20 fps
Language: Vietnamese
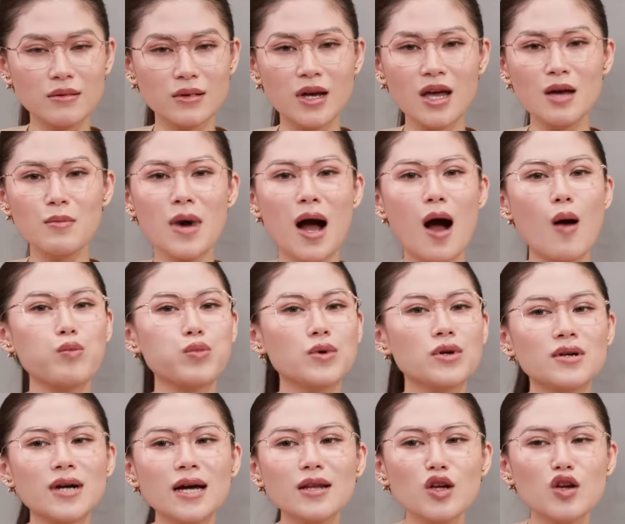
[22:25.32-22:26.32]
khi mà học
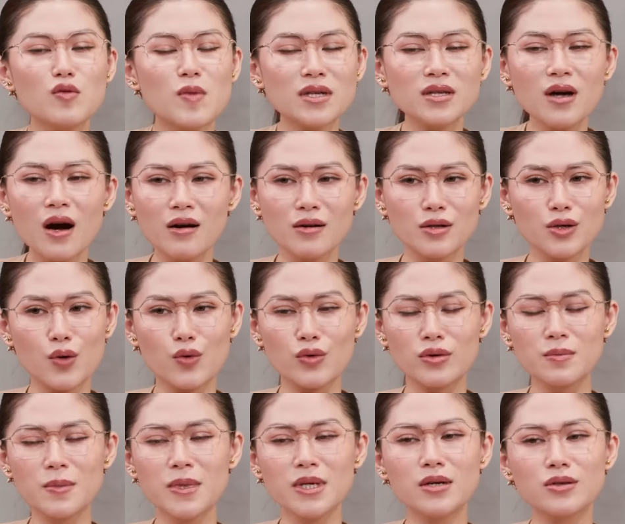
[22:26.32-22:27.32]
được cách yêu bản thân
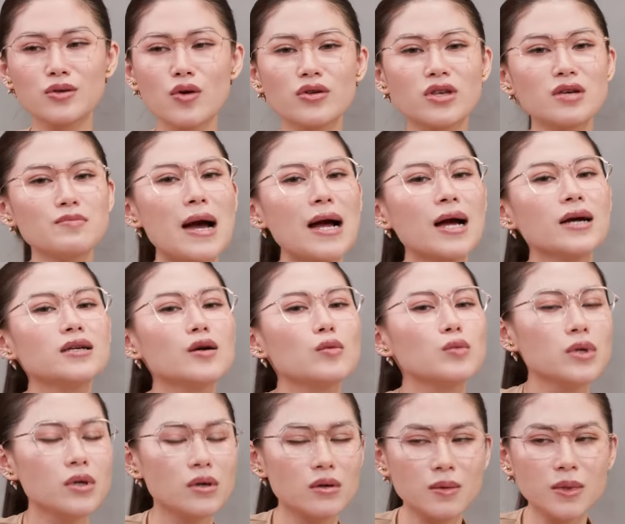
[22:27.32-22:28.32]
rồi, bây giờ cho chị mặc cái gì cũng
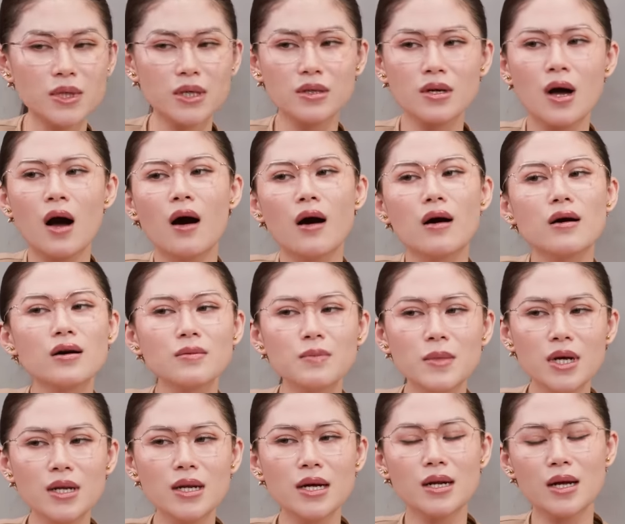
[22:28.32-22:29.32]
được, bây giờ chị hở cái
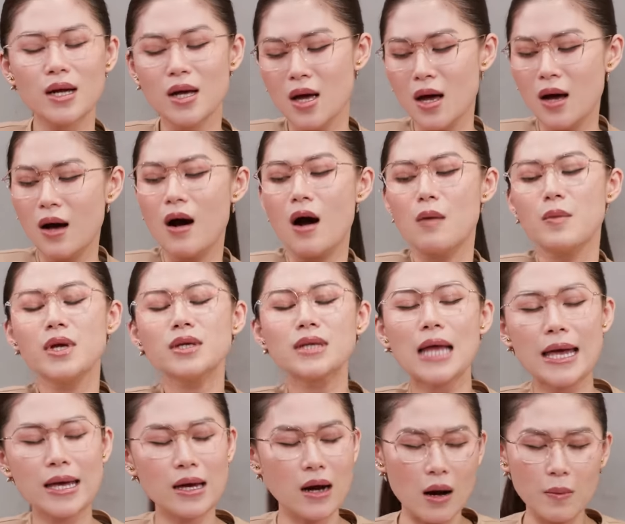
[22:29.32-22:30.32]
miếng này ra, hở miếng
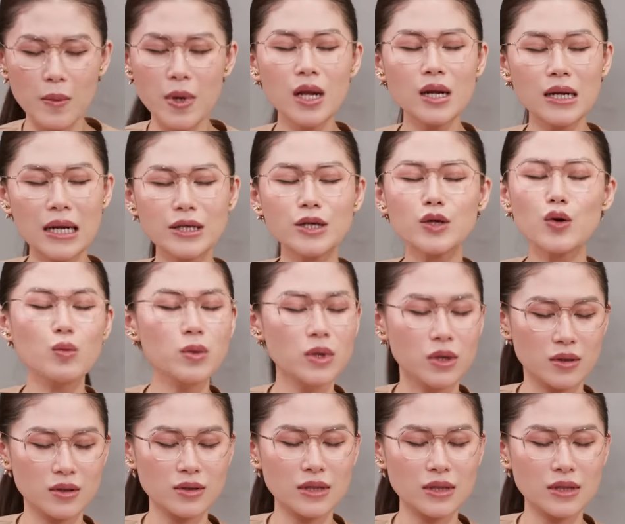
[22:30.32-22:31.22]
tay, hở miếng này ra gì cũng được.